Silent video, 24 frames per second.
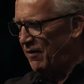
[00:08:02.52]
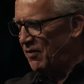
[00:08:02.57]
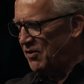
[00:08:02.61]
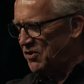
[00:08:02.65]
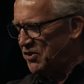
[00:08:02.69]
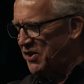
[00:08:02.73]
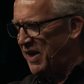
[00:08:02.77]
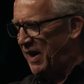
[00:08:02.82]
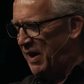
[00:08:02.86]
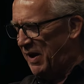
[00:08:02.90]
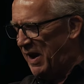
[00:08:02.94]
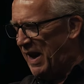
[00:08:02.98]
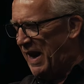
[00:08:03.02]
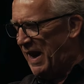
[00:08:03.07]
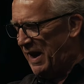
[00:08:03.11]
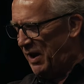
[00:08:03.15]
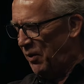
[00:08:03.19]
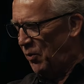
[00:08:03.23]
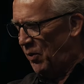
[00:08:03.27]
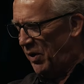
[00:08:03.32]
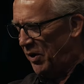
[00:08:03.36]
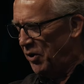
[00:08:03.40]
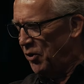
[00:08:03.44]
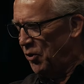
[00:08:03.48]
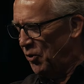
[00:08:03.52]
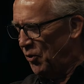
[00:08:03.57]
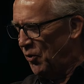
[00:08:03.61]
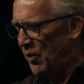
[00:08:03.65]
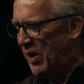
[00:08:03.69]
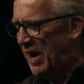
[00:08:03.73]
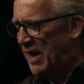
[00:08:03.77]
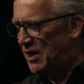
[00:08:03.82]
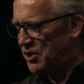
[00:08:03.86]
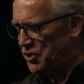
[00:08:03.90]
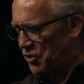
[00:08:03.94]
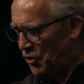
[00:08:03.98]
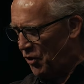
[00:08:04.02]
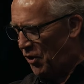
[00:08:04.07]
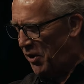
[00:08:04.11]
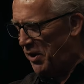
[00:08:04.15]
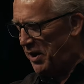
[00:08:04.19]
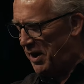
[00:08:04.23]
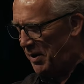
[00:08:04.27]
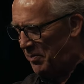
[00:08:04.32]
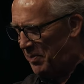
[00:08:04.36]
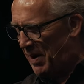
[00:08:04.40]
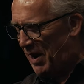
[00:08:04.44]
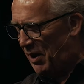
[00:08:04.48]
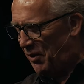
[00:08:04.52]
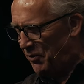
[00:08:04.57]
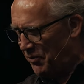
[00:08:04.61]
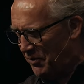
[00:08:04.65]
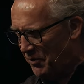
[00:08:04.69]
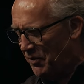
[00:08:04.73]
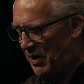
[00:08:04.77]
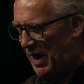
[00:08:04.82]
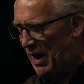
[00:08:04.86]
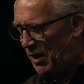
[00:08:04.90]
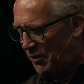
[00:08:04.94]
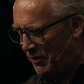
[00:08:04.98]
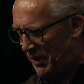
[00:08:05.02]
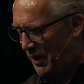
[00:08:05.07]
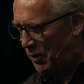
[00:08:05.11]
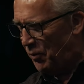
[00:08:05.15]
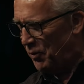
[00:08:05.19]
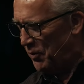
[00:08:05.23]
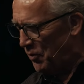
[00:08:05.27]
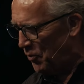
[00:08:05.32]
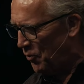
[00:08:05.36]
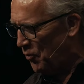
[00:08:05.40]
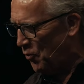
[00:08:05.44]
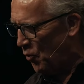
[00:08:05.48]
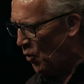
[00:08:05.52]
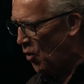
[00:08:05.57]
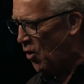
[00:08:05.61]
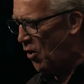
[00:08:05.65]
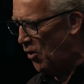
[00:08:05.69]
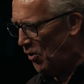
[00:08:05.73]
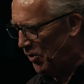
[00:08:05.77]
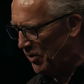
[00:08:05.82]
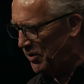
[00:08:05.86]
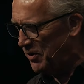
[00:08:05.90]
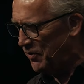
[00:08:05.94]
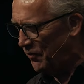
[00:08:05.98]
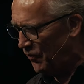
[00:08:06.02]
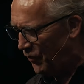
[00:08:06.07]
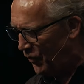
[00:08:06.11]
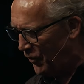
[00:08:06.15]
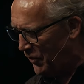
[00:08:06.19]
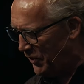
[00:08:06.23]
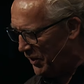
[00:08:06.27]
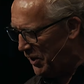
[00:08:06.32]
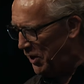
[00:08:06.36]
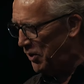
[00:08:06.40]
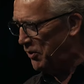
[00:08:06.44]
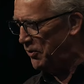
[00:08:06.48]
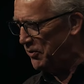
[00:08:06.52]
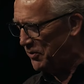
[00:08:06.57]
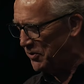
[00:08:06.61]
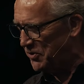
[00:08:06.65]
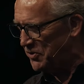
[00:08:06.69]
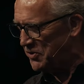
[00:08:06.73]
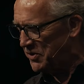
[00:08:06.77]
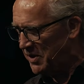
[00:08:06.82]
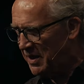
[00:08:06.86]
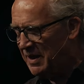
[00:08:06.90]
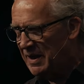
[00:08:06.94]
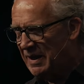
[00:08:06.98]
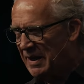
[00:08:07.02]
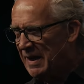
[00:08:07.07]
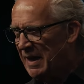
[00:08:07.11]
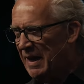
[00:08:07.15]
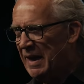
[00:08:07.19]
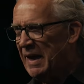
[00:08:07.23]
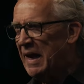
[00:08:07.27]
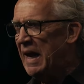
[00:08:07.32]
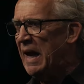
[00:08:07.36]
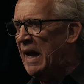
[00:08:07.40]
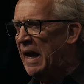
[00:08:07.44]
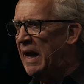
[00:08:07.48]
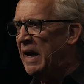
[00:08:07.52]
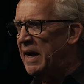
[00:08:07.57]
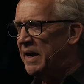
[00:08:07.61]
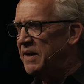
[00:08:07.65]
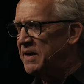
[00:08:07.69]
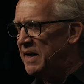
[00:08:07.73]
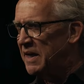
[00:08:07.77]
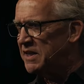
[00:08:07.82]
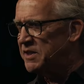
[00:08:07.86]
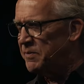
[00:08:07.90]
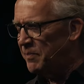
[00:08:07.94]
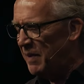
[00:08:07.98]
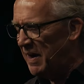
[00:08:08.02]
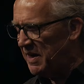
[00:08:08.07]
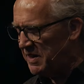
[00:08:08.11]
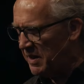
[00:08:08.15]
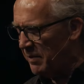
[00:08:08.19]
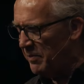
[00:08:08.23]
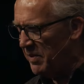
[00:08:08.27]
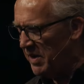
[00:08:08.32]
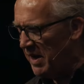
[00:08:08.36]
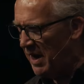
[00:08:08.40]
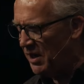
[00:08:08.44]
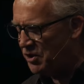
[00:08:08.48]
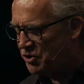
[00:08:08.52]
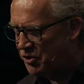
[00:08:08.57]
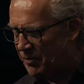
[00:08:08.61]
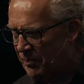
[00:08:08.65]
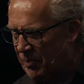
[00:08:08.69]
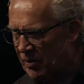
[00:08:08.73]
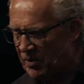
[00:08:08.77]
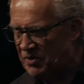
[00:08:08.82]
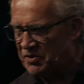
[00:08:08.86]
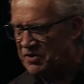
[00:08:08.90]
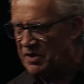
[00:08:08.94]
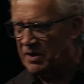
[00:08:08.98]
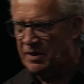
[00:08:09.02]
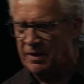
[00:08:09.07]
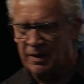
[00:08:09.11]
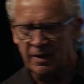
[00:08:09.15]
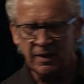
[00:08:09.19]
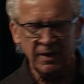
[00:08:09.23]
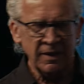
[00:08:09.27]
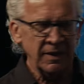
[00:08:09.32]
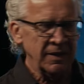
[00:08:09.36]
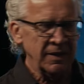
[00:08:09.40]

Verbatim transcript: Haben Sie schon mal jemanden gesehen, der jahrelang darüber nachgedacht hat, wie viel Unrecht ihm angetan wurde? Ja, das macht einen nicht zu